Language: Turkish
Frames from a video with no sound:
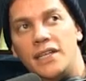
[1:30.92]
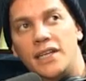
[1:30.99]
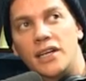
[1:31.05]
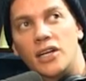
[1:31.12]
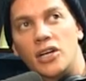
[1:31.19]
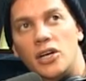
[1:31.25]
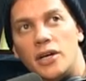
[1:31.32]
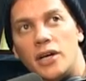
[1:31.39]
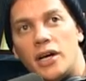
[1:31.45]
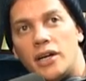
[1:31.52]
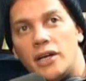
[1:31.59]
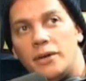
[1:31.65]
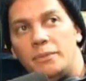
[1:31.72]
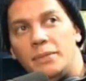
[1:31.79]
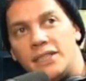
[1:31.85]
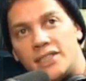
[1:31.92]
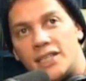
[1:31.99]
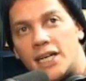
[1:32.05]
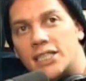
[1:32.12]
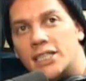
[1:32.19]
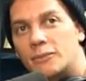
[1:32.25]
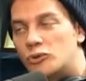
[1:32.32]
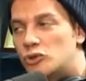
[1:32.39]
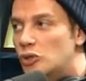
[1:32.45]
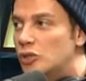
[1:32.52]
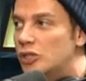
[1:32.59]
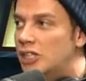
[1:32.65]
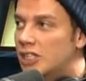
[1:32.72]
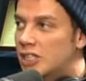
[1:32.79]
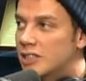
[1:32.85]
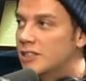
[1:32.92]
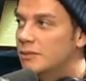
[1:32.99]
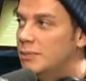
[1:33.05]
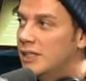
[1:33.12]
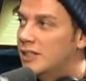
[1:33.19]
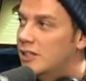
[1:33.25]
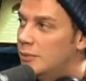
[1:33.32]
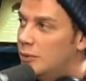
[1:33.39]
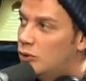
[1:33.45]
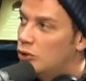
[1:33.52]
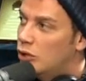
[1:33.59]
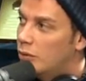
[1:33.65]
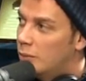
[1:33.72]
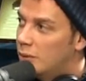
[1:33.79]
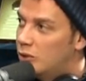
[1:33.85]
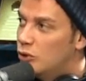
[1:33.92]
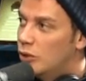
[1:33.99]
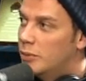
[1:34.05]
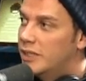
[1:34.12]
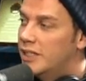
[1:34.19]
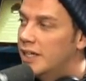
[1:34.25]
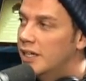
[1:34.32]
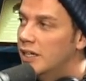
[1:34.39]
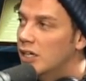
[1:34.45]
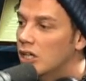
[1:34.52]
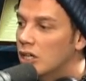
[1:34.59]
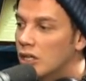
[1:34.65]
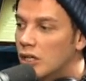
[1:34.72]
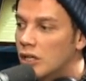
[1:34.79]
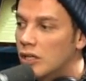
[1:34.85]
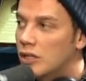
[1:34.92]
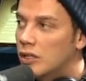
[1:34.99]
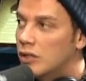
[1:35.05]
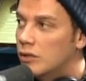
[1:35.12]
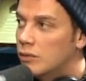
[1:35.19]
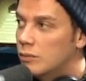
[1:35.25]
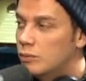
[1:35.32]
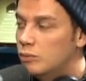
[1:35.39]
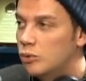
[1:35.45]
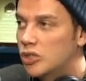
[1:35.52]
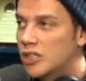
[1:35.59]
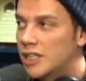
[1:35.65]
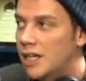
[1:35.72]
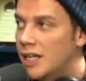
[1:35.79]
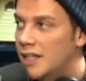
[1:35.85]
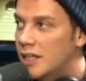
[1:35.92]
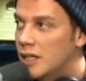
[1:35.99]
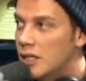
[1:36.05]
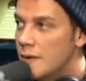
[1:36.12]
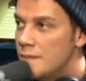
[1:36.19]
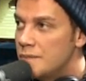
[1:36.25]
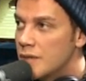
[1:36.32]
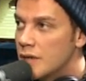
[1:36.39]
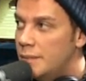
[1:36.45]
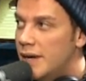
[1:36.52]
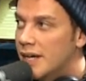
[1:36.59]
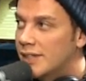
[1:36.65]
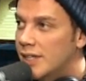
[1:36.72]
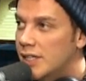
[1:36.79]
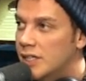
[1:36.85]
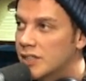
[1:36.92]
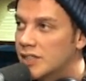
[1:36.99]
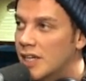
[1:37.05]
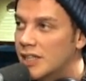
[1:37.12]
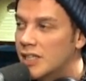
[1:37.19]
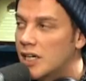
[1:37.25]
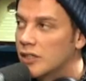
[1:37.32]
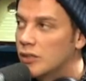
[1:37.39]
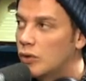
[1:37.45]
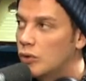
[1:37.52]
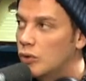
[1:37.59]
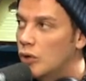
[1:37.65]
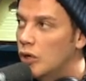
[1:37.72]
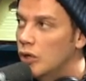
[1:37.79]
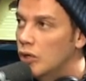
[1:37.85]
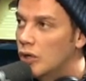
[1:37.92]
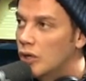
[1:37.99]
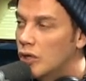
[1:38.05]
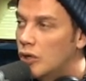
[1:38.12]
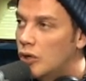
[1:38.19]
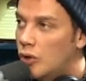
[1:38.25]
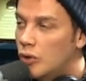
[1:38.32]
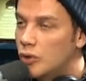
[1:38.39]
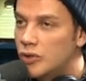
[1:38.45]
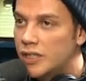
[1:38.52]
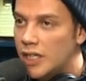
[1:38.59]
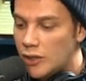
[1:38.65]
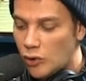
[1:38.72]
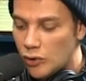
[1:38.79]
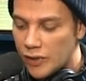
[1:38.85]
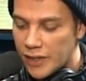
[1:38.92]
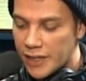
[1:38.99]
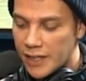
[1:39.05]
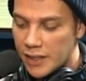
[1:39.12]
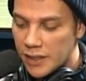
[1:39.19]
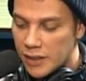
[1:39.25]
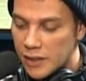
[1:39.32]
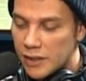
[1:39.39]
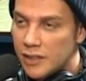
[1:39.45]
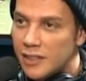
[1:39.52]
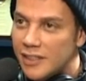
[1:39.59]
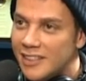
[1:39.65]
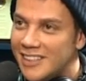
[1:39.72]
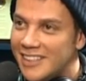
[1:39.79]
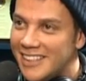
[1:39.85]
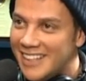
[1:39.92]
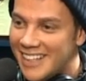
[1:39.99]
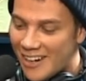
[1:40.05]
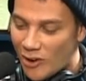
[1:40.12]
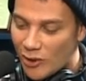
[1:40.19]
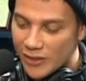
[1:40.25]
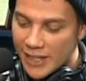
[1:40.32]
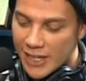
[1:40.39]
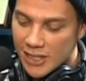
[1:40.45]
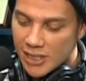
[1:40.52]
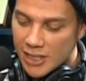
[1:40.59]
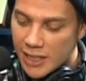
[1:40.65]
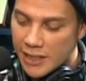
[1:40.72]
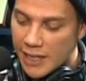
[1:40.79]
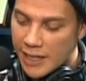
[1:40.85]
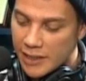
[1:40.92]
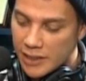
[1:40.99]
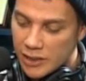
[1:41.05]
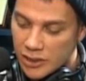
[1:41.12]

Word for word: ki e, bitti artık bu çocuk yaşasın bitti bitiyor mu bitiyor mu diye e, bu şekilde bekleyen insanlar da oluyor. Değil mi? O yüzden onlara... Yıkılmadım ayaktayım diyor. Onlara yani. Şa- yani